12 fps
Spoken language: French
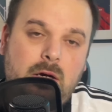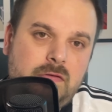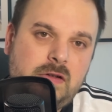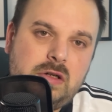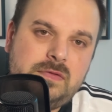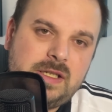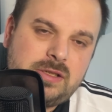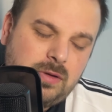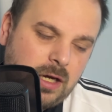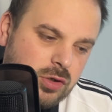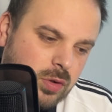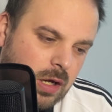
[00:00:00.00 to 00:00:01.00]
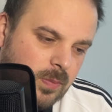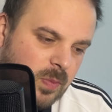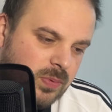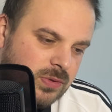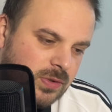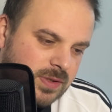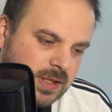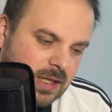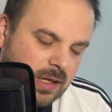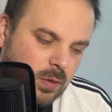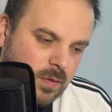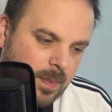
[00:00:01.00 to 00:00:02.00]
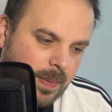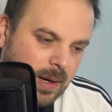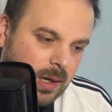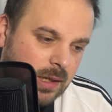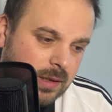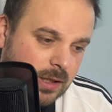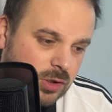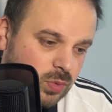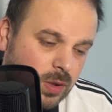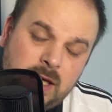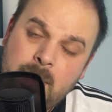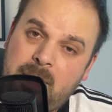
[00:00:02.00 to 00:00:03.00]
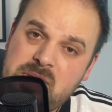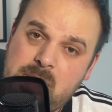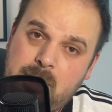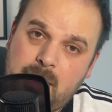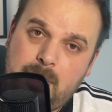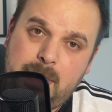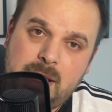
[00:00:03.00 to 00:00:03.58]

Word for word: On va revenir sur un joueur un peu plus ancien et on va parler d'un joueur qui est passé par le